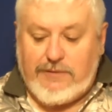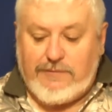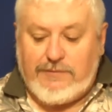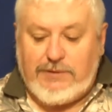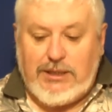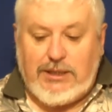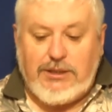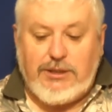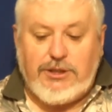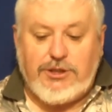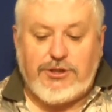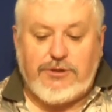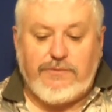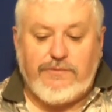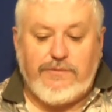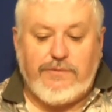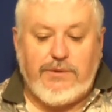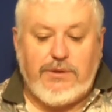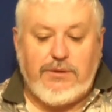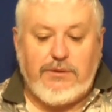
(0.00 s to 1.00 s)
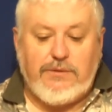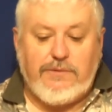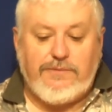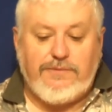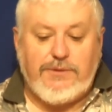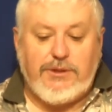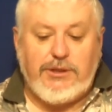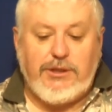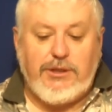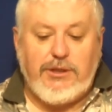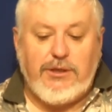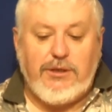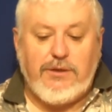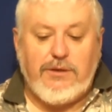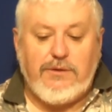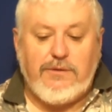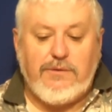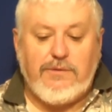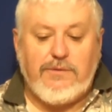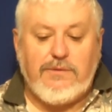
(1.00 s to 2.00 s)
В дальнейшем э, в
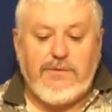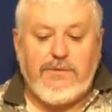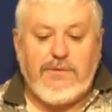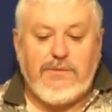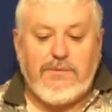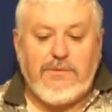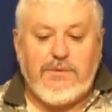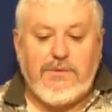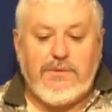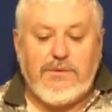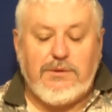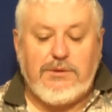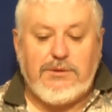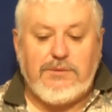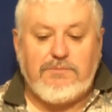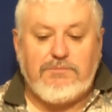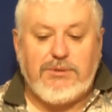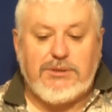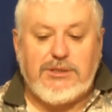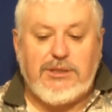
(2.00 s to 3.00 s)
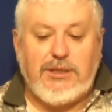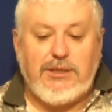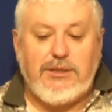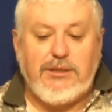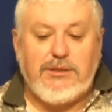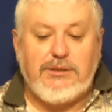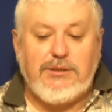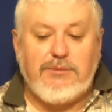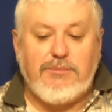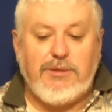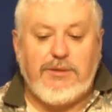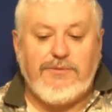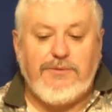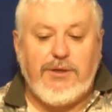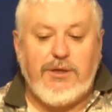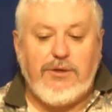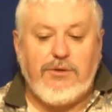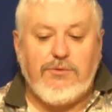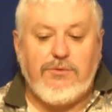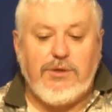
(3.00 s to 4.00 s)
книге э, «Послание к
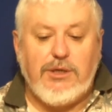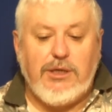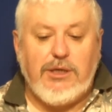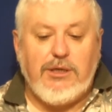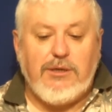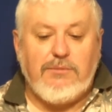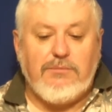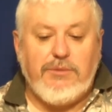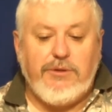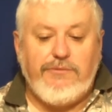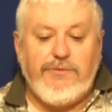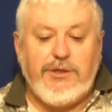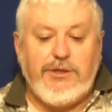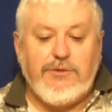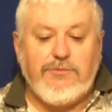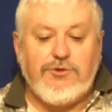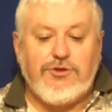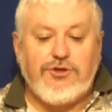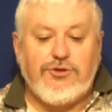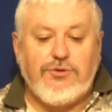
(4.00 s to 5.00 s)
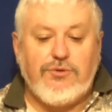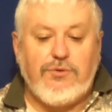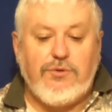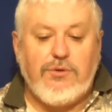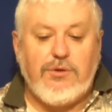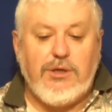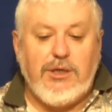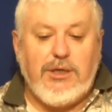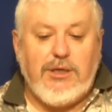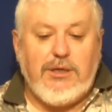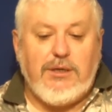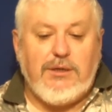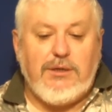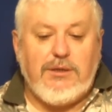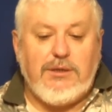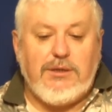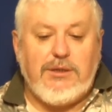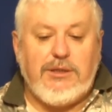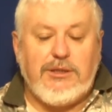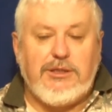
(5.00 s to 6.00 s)
Тимофею» мы видим, что
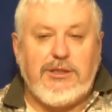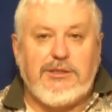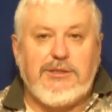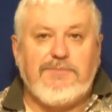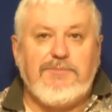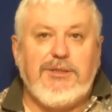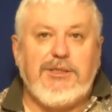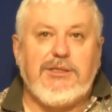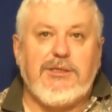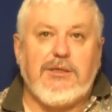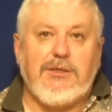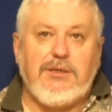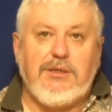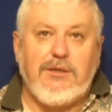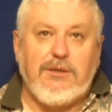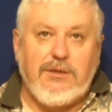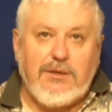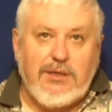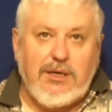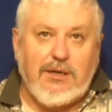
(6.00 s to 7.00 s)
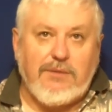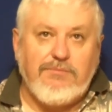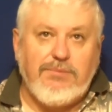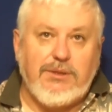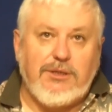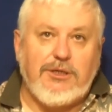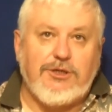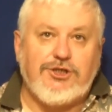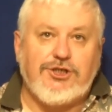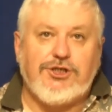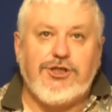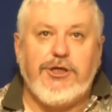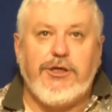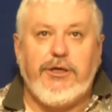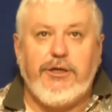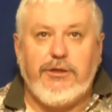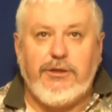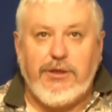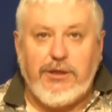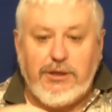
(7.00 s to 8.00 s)
этот список как бы
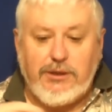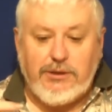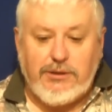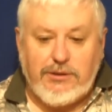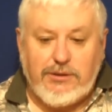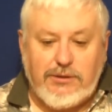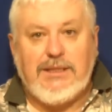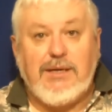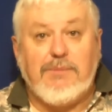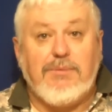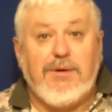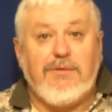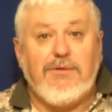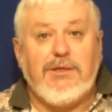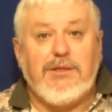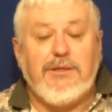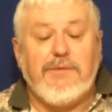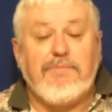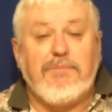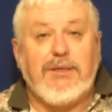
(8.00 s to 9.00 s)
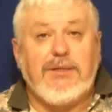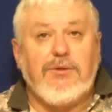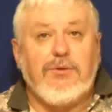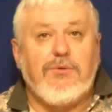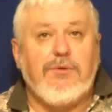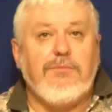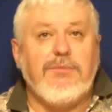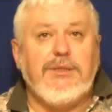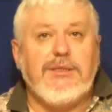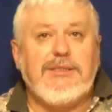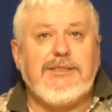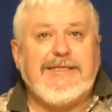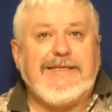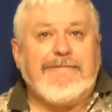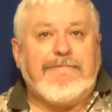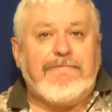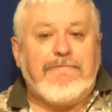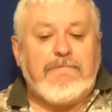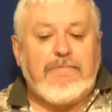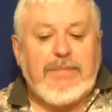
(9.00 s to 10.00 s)
расширен или добавлены
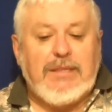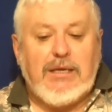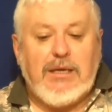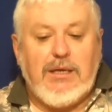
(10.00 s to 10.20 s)
подробности –